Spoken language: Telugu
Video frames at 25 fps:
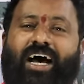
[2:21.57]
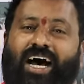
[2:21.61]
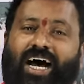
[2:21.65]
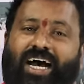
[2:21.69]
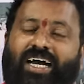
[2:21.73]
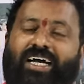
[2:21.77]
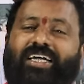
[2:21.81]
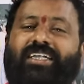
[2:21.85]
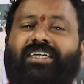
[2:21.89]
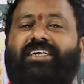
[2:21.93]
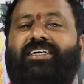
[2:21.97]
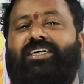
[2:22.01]

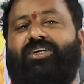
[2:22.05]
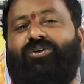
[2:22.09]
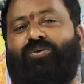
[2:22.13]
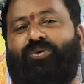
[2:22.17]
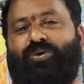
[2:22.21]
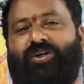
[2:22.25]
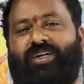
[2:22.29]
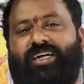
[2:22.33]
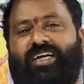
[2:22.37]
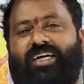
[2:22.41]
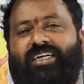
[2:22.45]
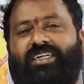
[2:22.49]
ఆగం చేసే
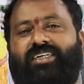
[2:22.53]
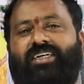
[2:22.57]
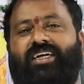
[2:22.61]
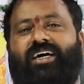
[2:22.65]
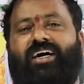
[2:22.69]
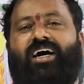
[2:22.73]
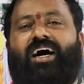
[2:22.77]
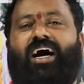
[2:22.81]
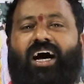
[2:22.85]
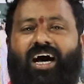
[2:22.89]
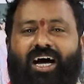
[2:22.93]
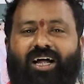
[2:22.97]
కుట్ర చేసిన
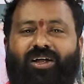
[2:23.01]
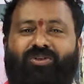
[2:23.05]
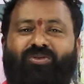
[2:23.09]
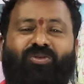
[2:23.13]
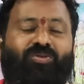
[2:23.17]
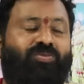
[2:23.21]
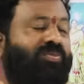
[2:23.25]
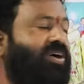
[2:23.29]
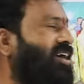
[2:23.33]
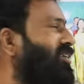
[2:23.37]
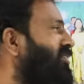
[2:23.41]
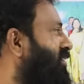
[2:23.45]
ఆ
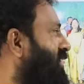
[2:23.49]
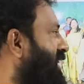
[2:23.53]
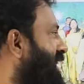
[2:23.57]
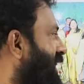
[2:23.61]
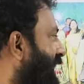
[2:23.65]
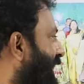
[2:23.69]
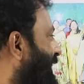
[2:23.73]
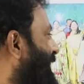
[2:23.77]
ఉన్మాదుల్ని